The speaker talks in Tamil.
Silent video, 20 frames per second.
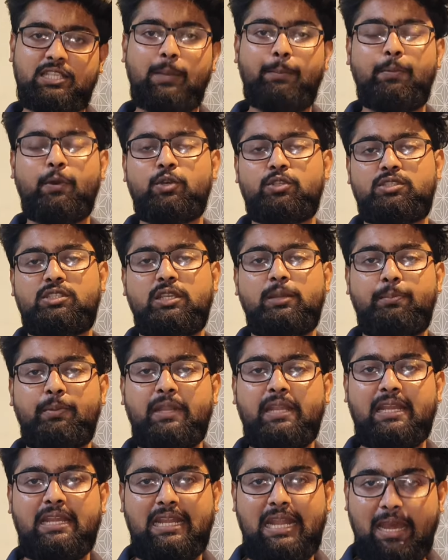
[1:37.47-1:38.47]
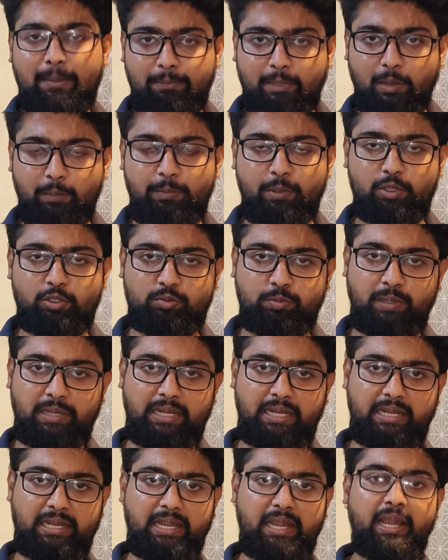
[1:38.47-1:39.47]
சப்போஸ் இப்போ நீங்கள் லேப்டாப் யூஸ்
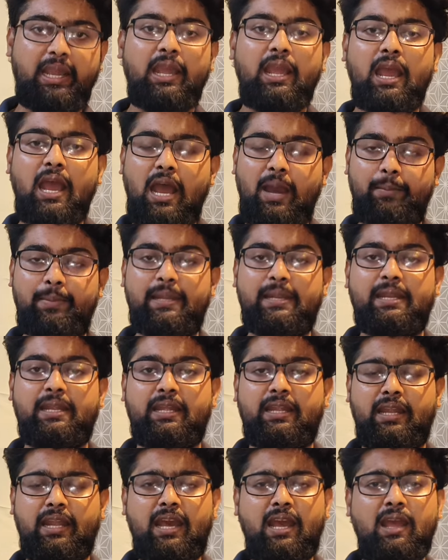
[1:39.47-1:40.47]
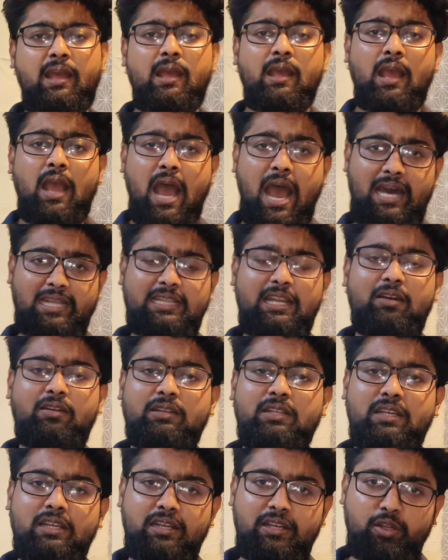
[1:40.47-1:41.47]
பண்ணுறீங்க அப்படின்னீங்கன்னா அதுல
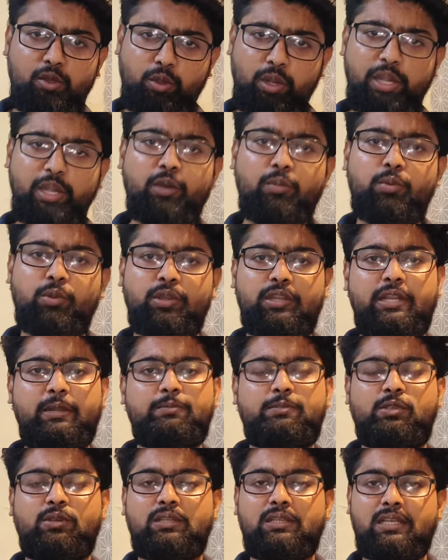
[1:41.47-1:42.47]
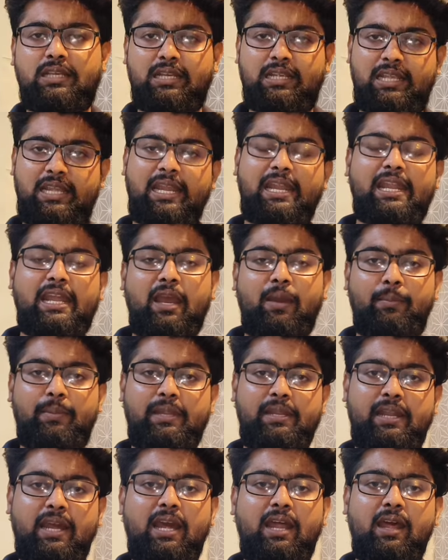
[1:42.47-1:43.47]
வந்து இன்னும் ரெண்டு மூணு டிப்ஸ் வந்து இருக்கு என்ன
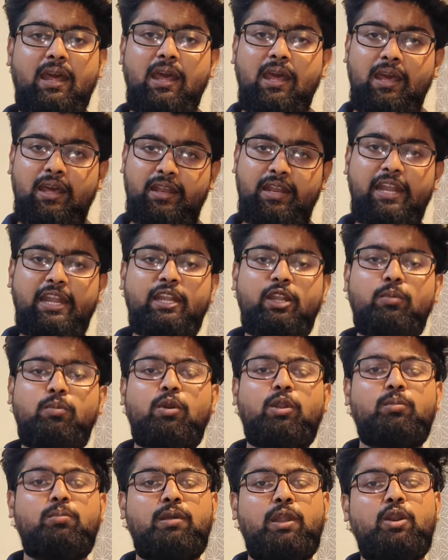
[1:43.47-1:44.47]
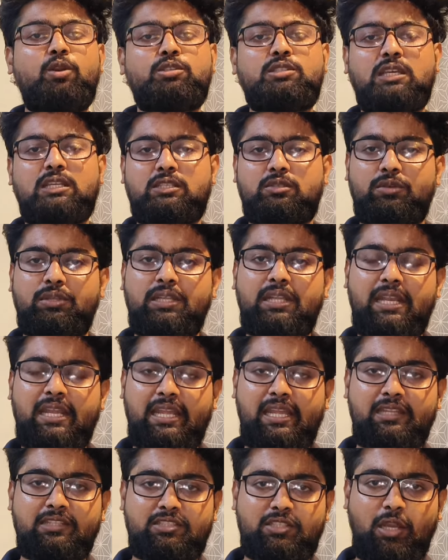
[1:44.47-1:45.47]
அப்படின்னா ரெண்டு மூணு ப்ரௌசர்ஸ் வந்து
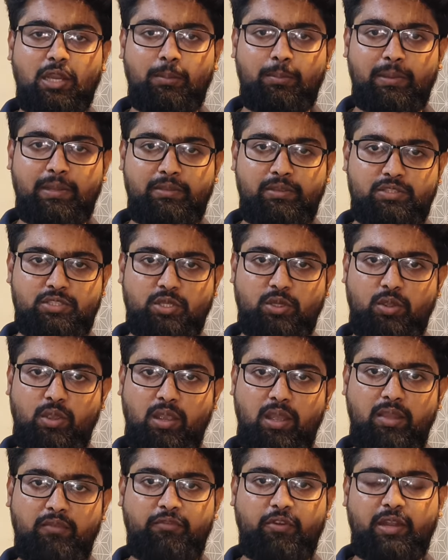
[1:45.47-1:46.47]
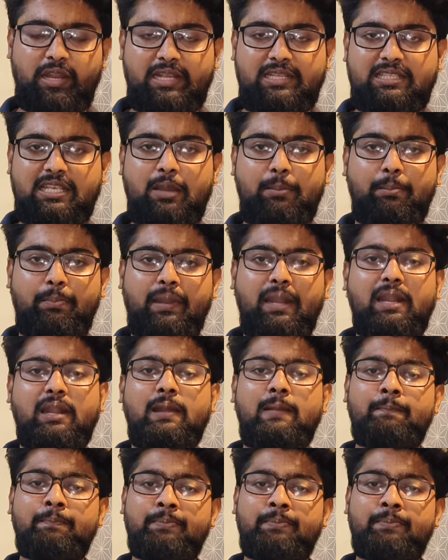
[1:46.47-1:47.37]
நீங்க இன்ஸ்டால் பண்ணி வச்சுக்கோங்க ஃபார் எக்ஸாம்பிள்